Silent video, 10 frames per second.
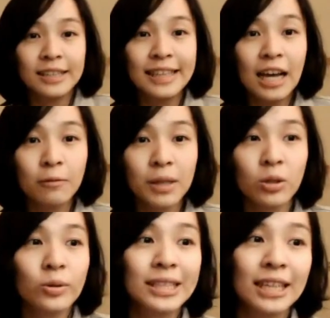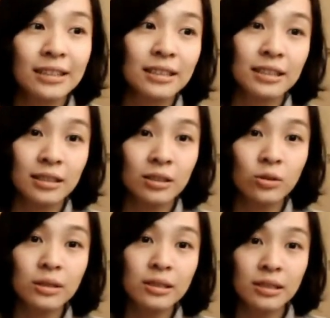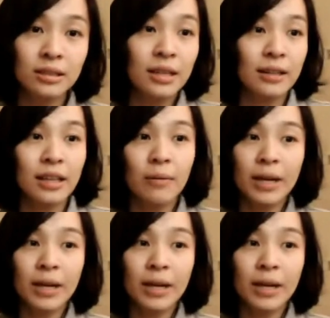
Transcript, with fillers: 那面对这样子，就是市场大